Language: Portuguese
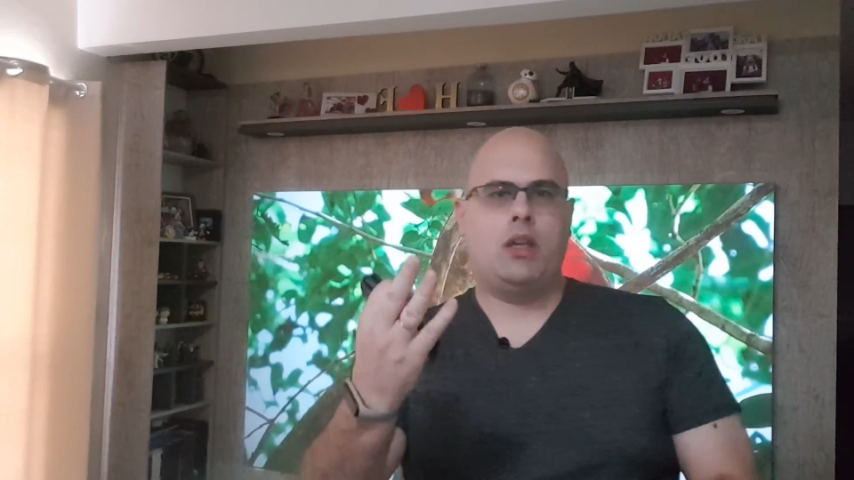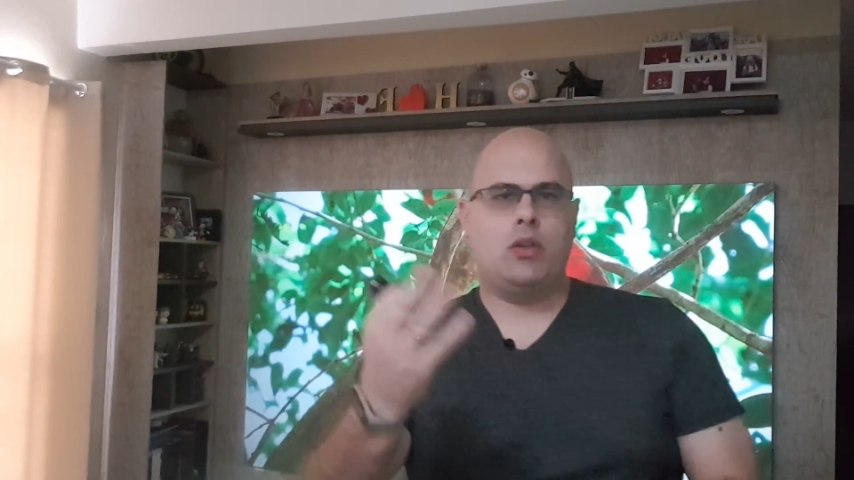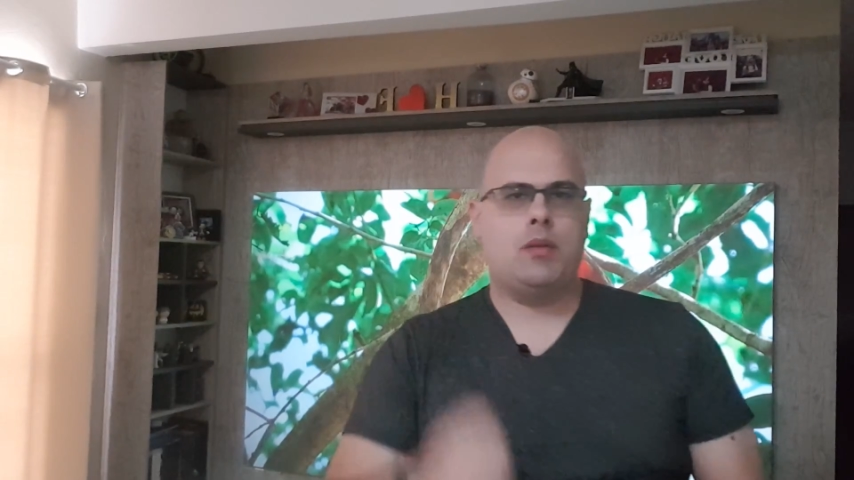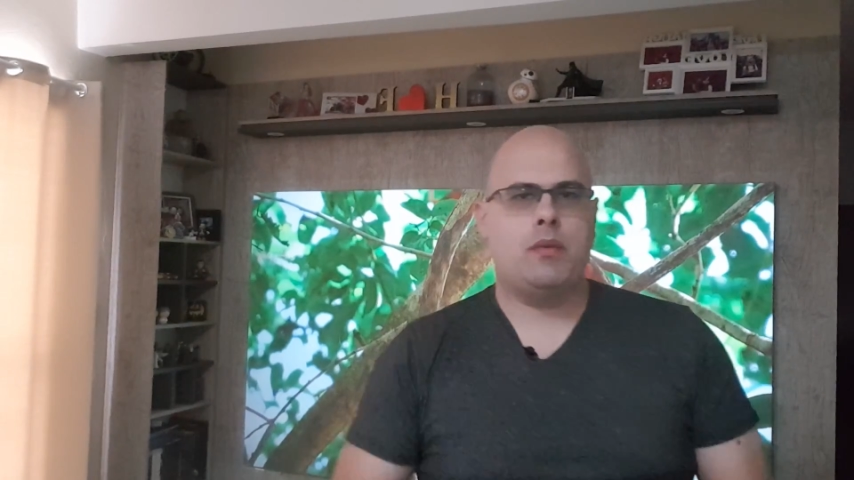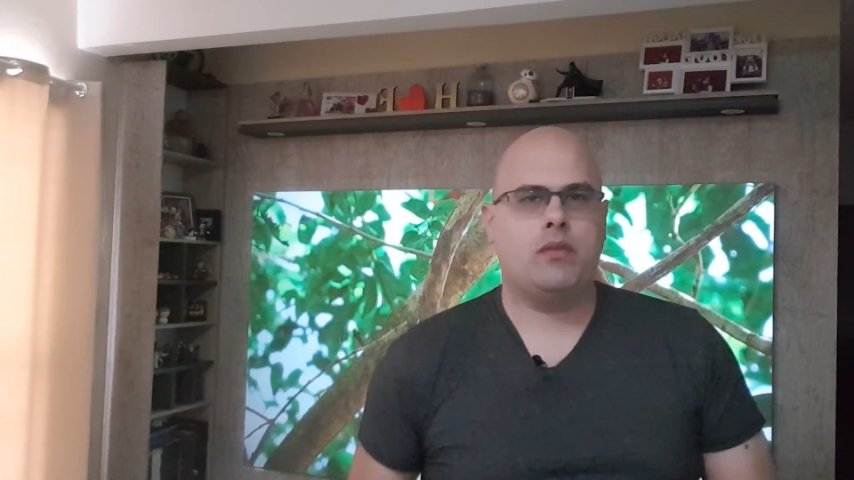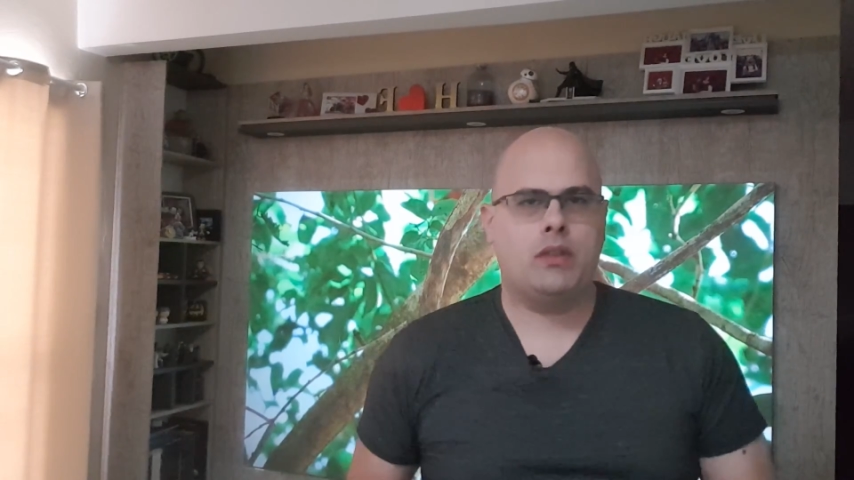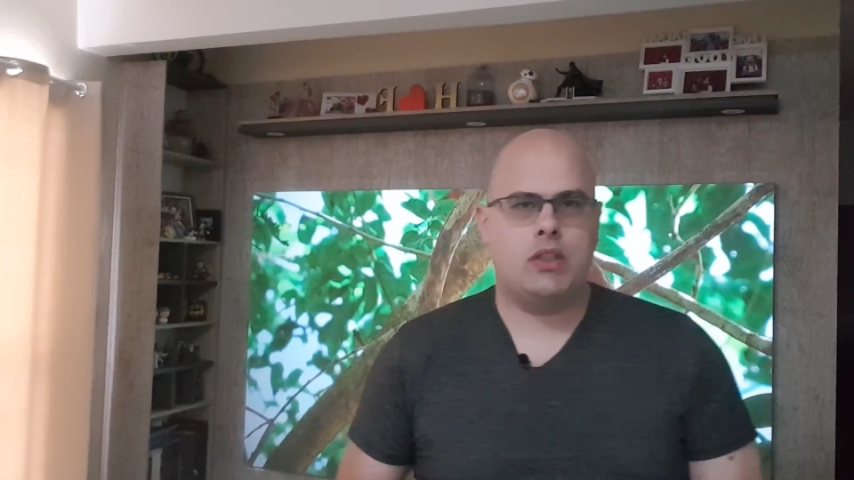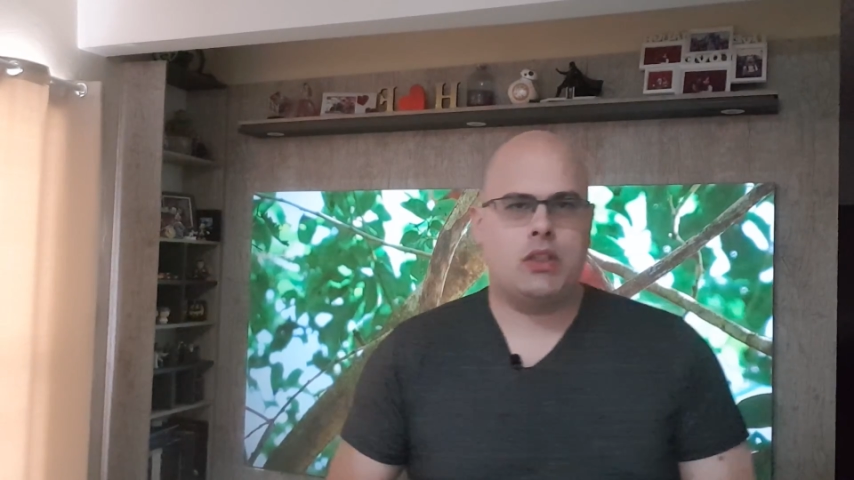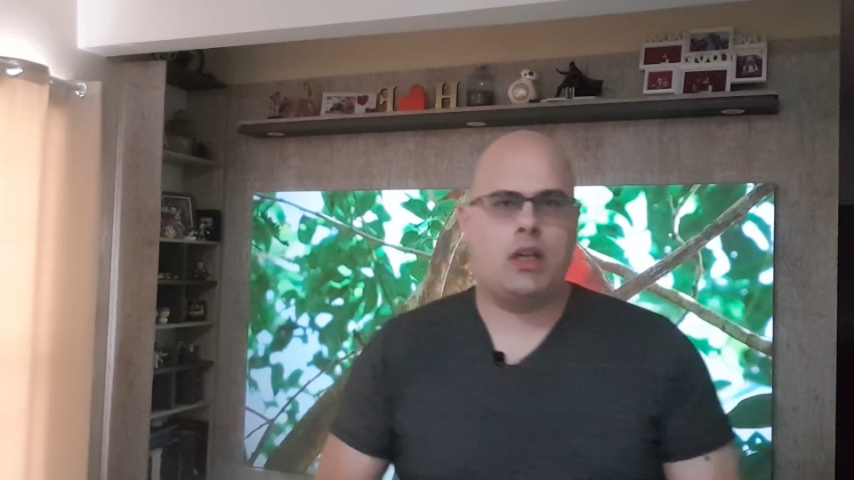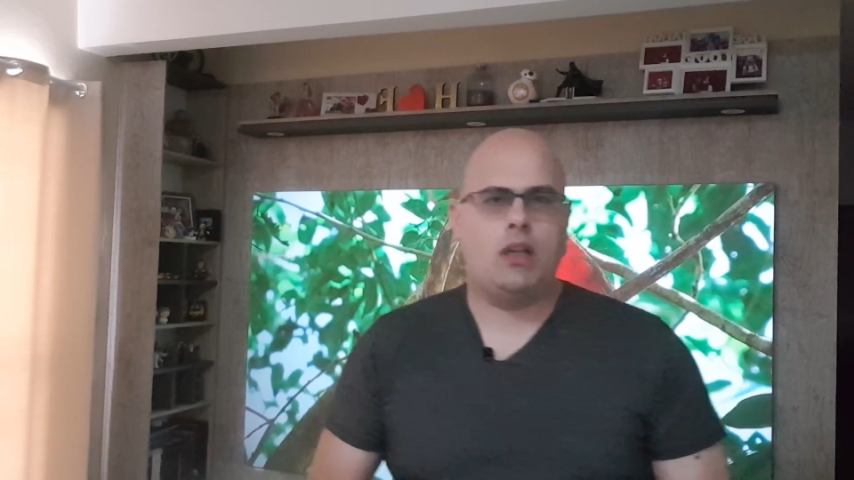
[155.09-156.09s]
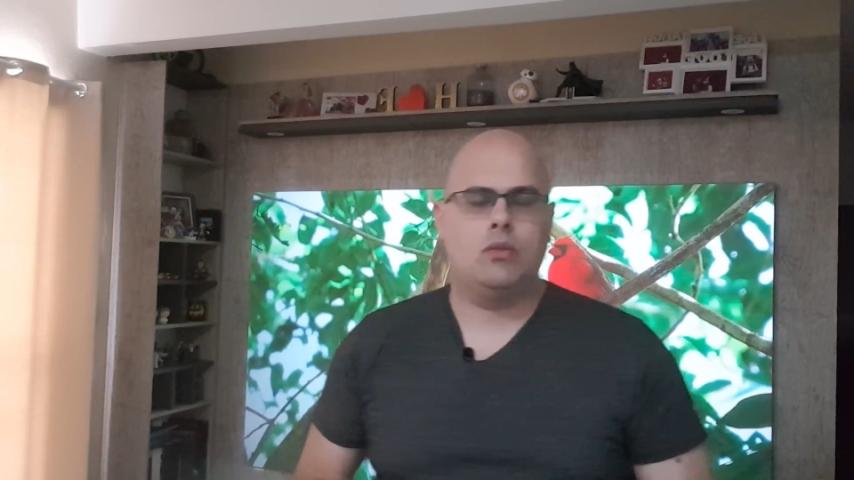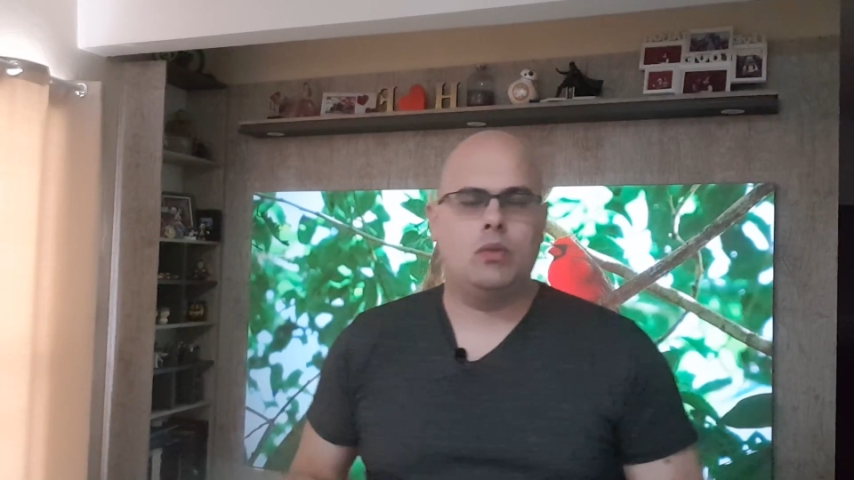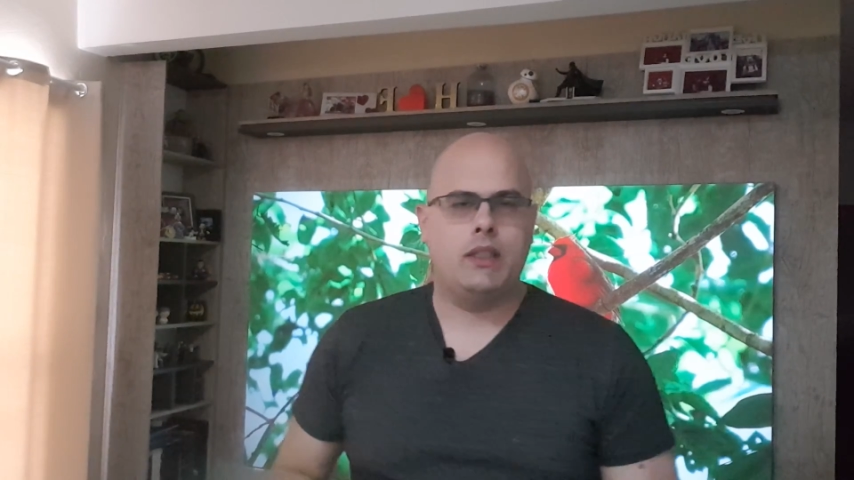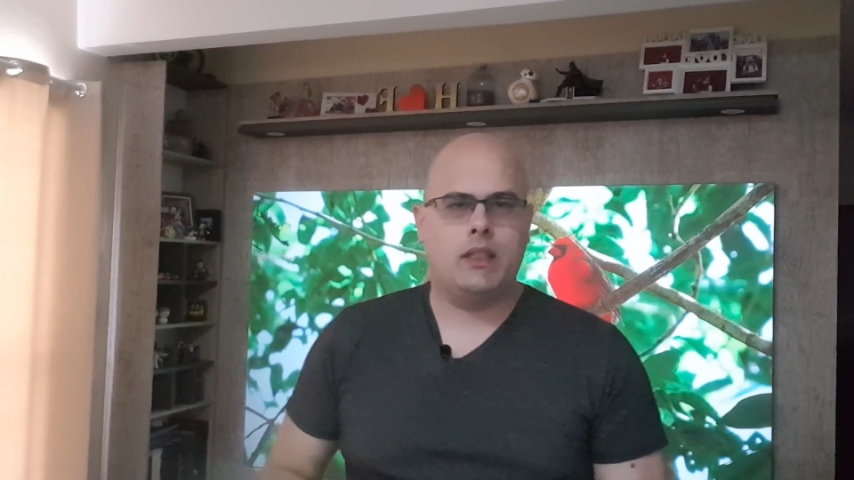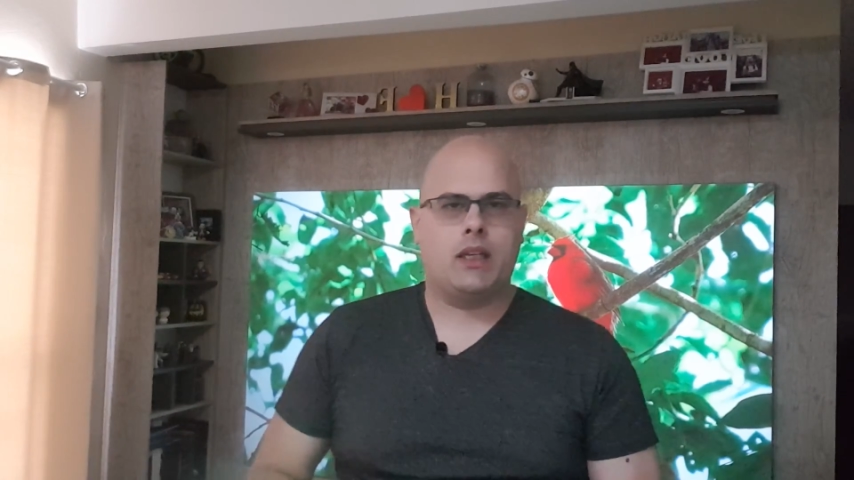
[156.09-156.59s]
eu também vou deixar o
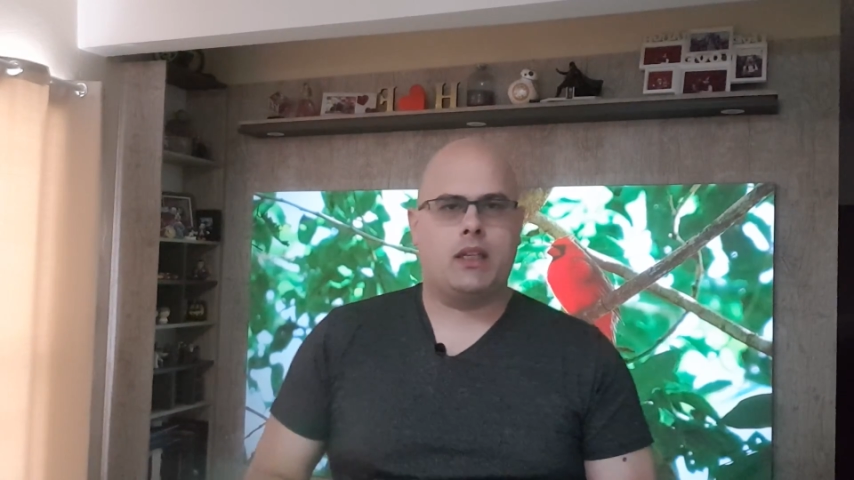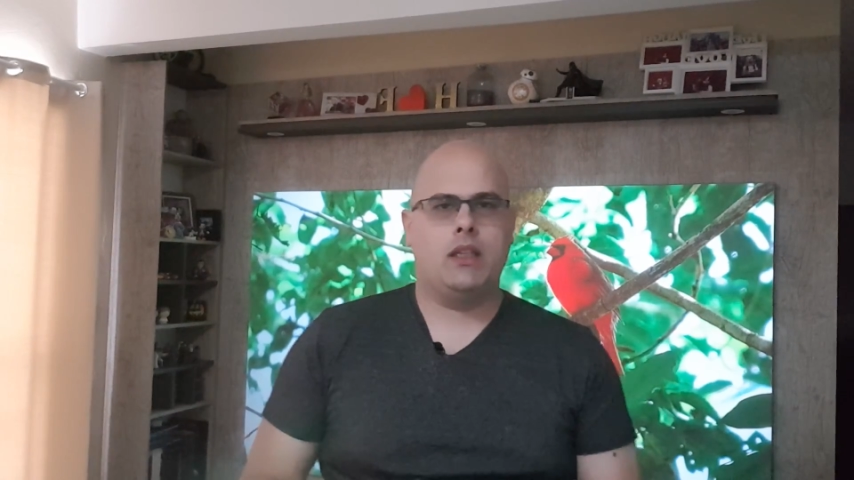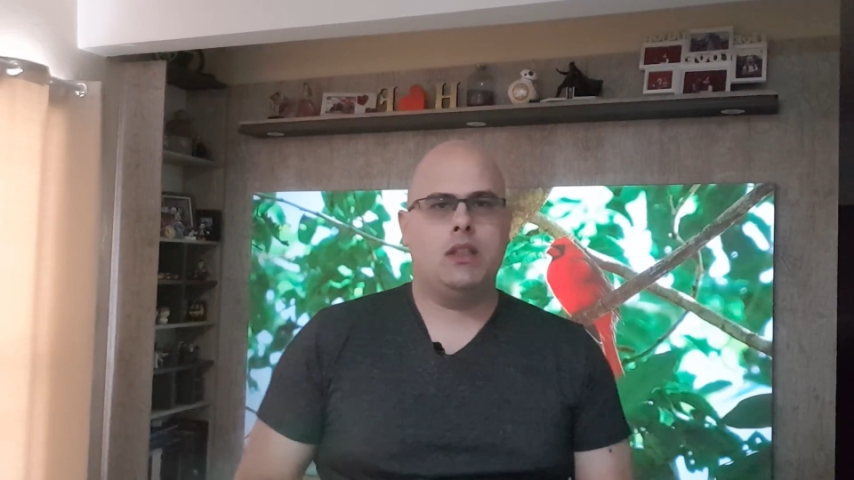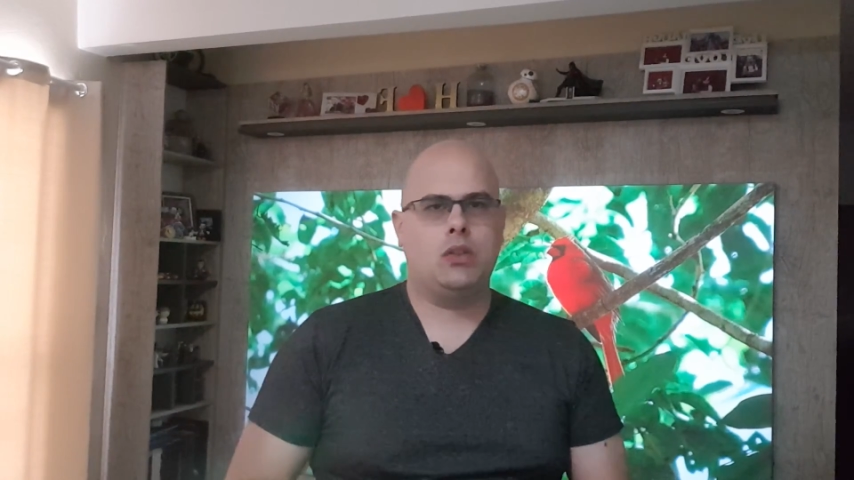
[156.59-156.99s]
link aqui